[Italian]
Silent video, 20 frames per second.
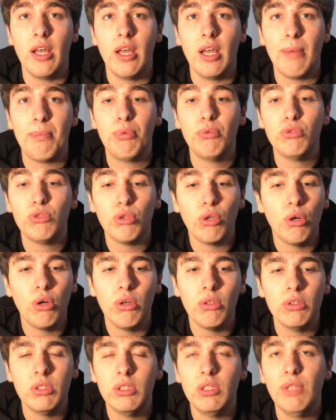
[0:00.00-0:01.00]

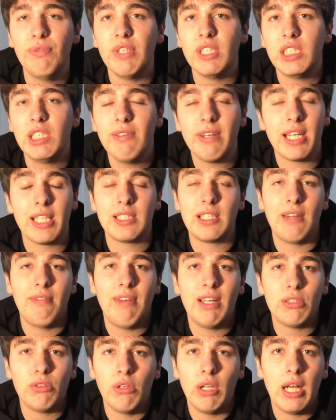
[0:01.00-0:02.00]
appunto difensiva che ha
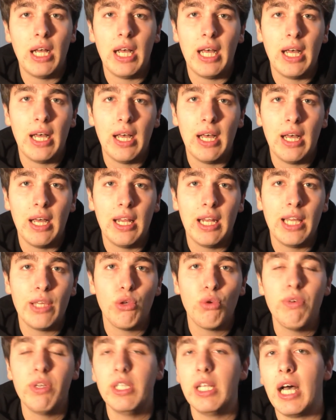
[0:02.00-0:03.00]
salvato la, la
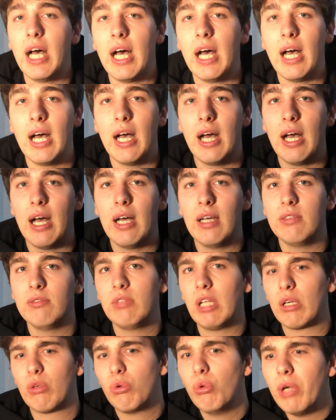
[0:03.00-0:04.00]
Juve da,
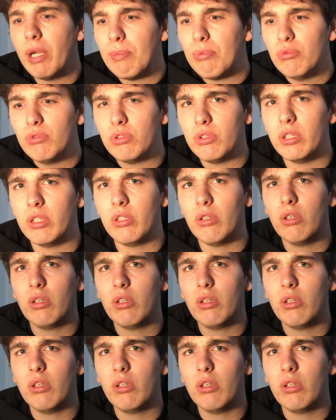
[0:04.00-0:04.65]
da alcune appunto,